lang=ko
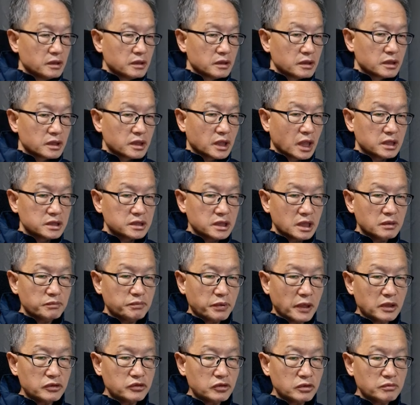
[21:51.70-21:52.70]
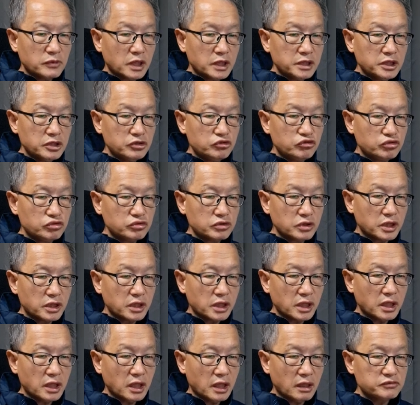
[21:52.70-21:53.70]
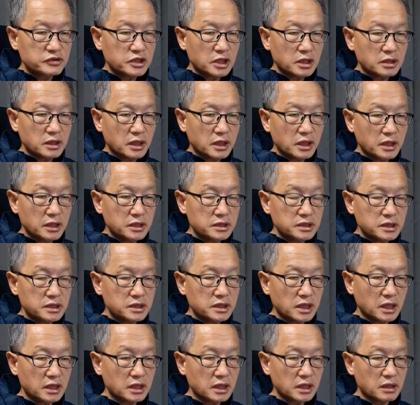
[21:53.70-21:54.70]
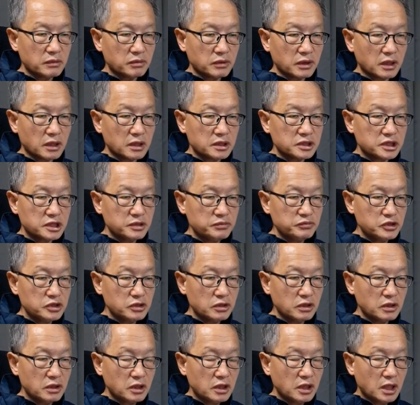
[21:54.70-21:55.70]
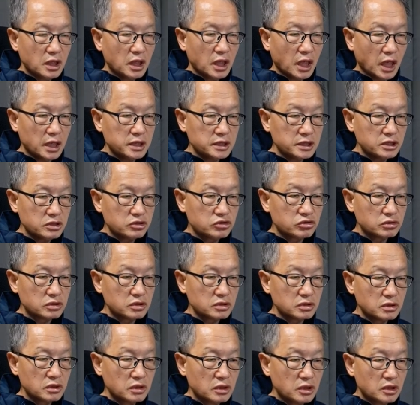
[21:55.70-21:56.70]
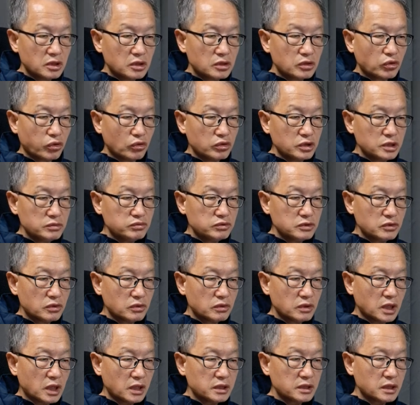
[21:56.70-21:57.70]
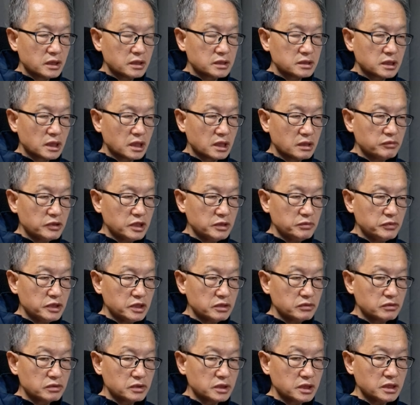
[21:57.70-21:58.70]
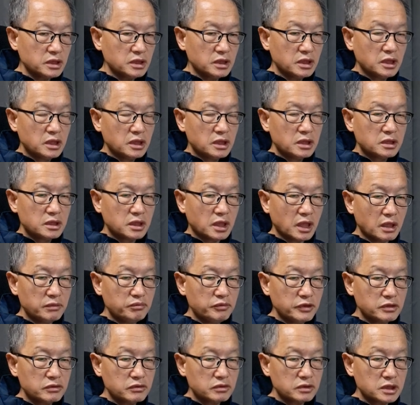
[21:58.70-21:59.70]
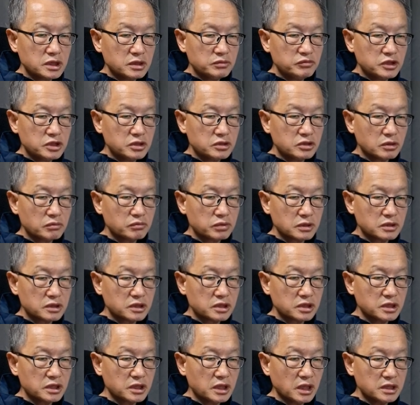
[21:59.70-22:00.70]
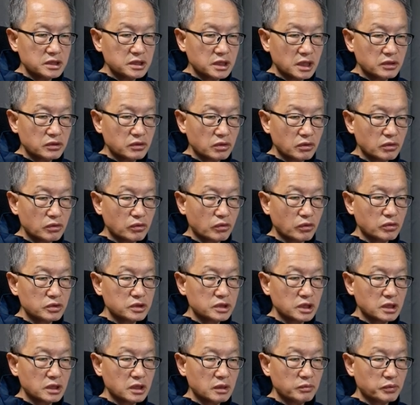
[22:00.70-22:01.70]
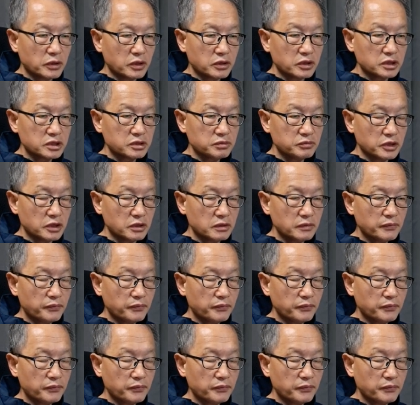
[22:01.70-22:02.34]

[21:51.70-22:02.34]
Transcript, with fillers: 당장 박용만이 누구에게 암살당했는지 생각해보라 심지어 한길수는 독립운동을 한다는 사람이 미국이 대한민국 임시정부를 승인하지 않도록 공작을 벌였으며